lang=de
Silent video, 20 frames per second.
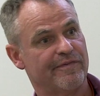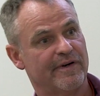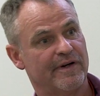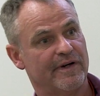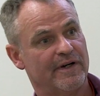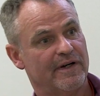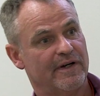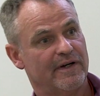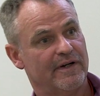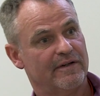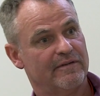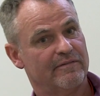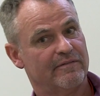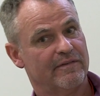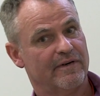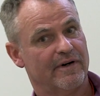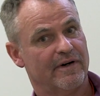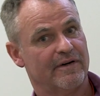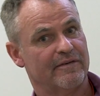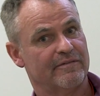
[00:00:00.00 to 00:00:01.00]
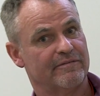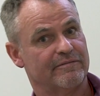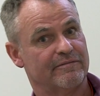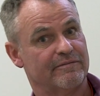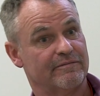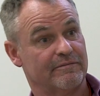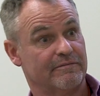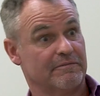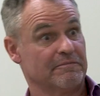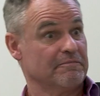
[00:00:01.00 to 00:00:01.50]
Schwierig. Äh,
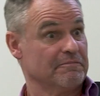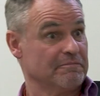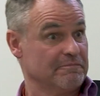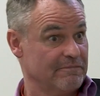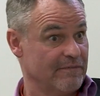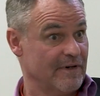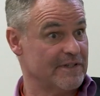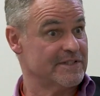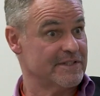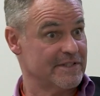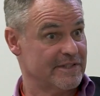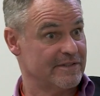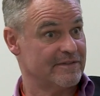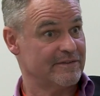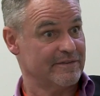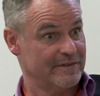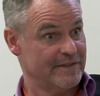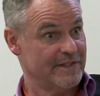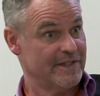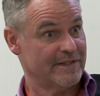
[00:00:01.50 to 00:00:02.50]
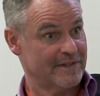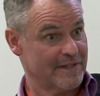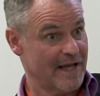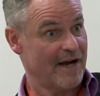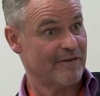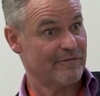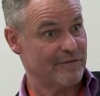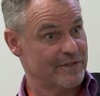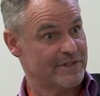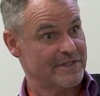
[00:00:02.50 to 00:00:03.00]
was ich nicht
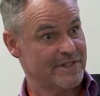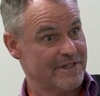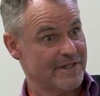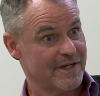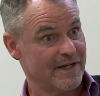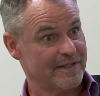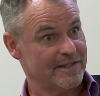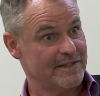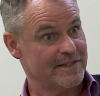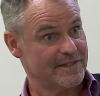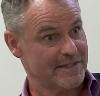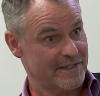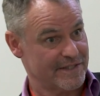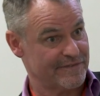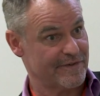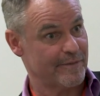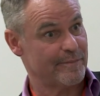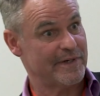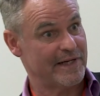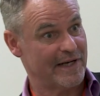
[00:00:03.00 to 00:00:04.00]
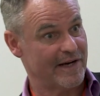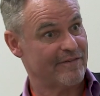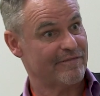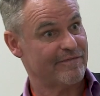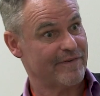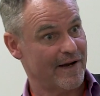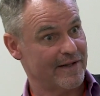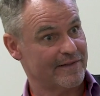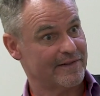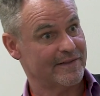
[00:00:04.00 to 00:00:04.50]
nachvollziehen kann, ist als
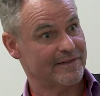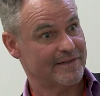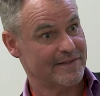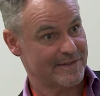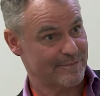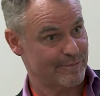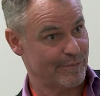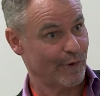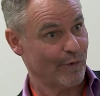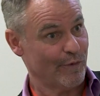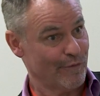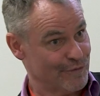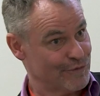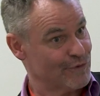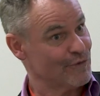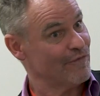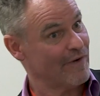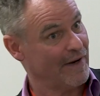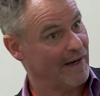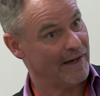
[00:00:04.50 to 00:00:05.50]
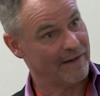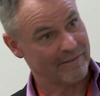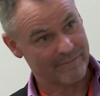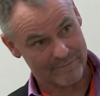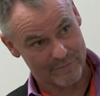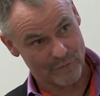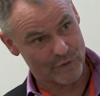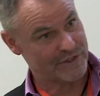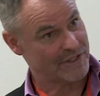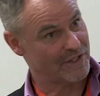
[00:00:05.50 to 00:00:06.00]
Familienvater diesen Beruf zu wählen.
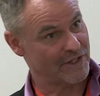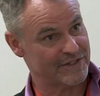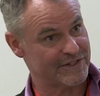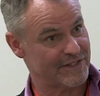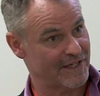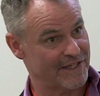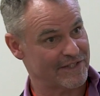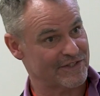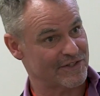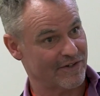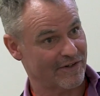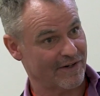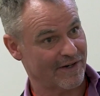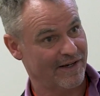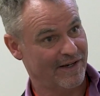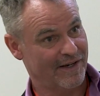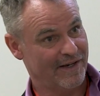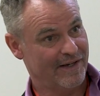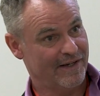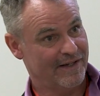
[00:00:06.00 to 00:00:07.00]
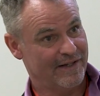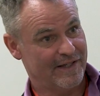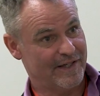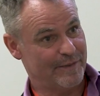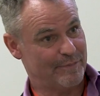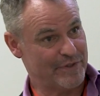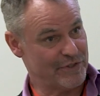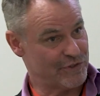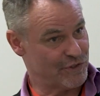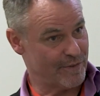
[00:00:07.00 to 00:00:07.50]
Muss ich ganz ehrlich sagen,
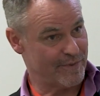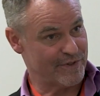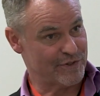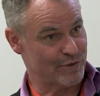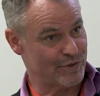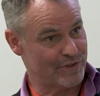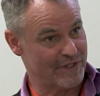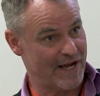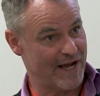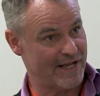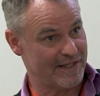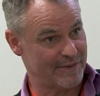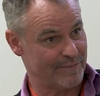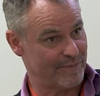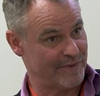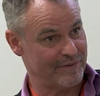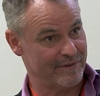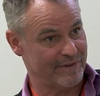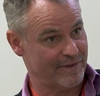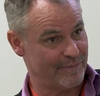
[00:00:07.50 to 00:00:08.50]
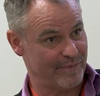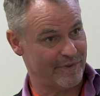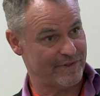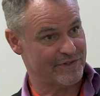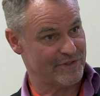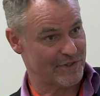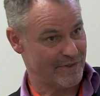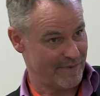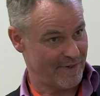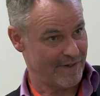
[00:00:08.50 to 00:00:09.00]
ich bin selber Soldat, ich bin, ich bin
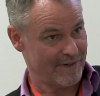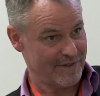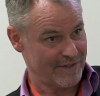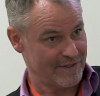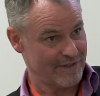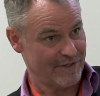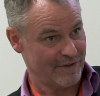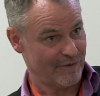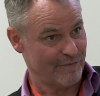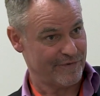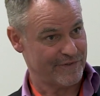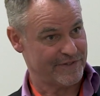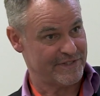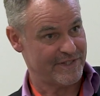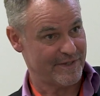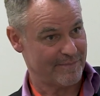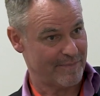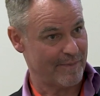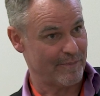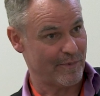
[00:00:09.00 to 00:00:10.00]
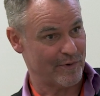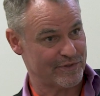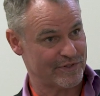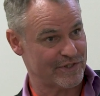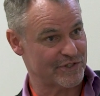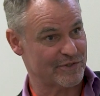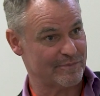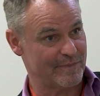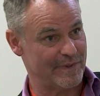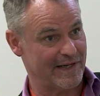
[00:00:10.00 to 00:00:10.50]
selber äh, Offizier beim
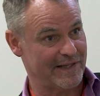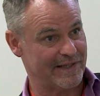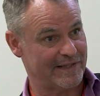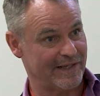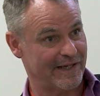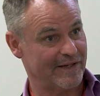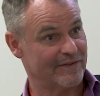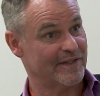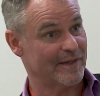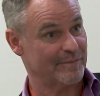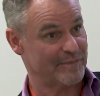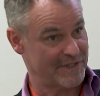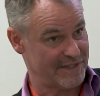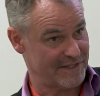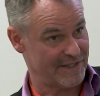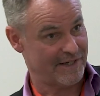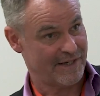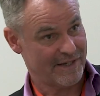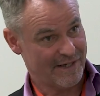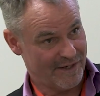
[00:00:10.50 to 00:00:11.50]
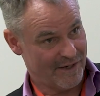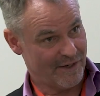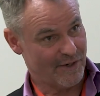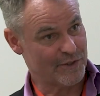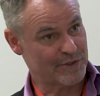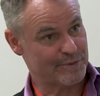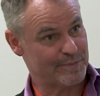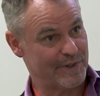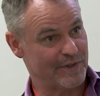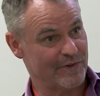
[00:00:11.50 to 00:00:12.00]
österreichischen Militär ja. und habe diese
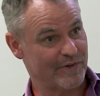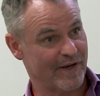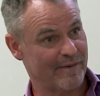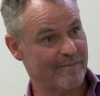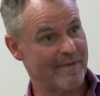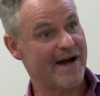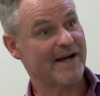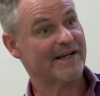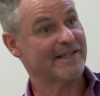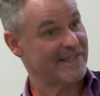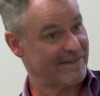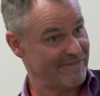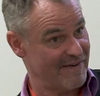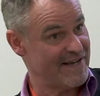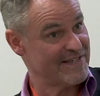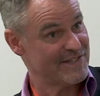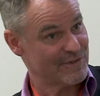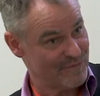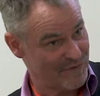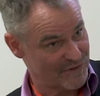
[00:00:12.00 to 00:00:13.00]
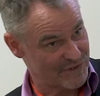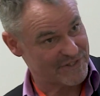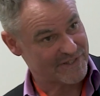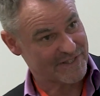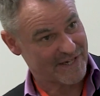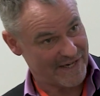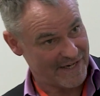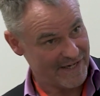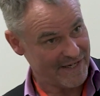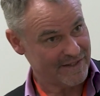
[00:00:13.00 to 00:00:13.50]
Ausbildung mhm. gemacht. Ich weiß, um was es
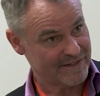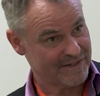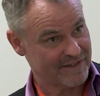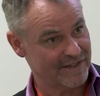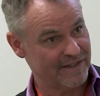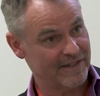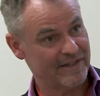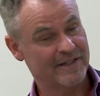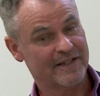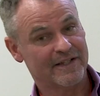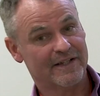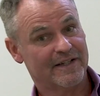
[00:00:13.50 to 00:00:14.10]
geht. Ja.